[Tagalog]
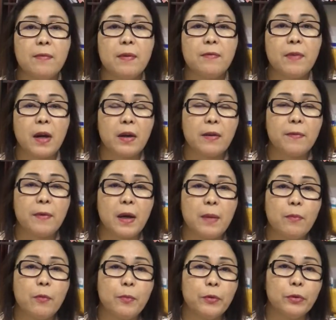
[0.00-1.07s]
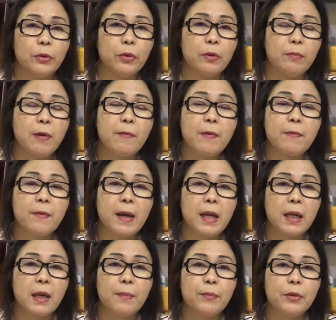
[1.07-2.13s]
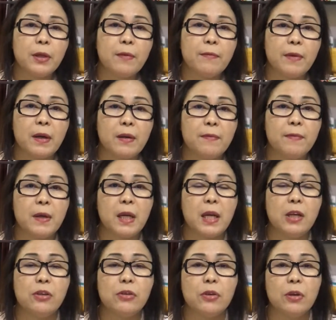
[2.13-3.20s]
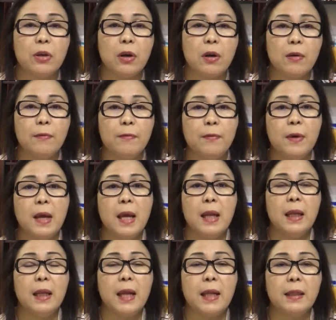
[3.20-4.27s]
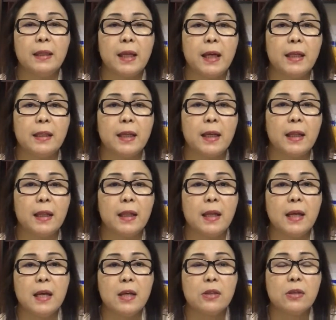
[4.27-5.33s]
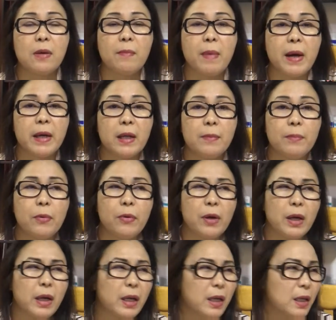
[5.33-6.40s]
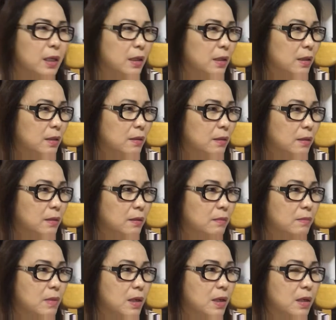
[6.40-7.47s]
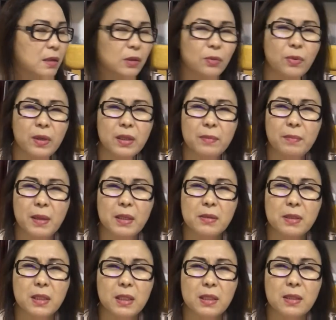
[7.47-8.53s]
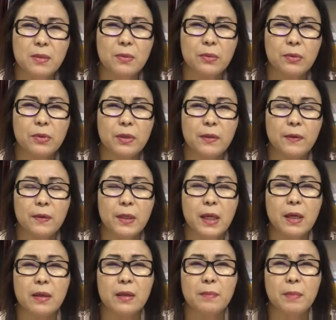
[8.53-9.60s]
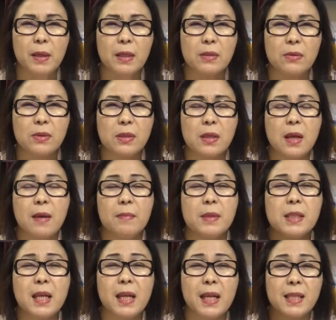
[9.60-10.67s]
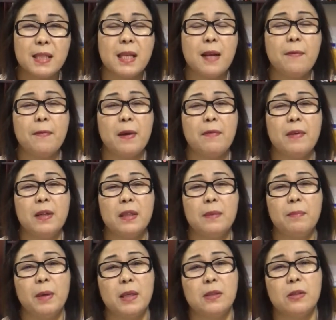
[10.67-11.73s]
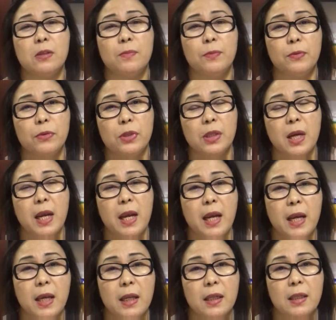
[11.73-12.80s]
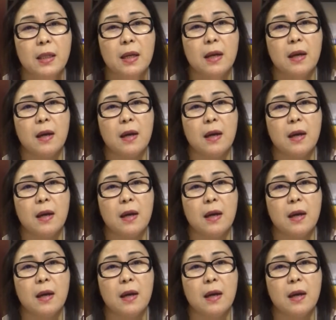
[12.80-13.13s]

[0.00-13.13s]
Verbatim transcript: i-verify mo po doon. Magfa-file ka po ng verification of land title. So, ang bayad po ay mga 200 pesos lang siguro or 300 pesos. Basta less than 500 pesos po siya. And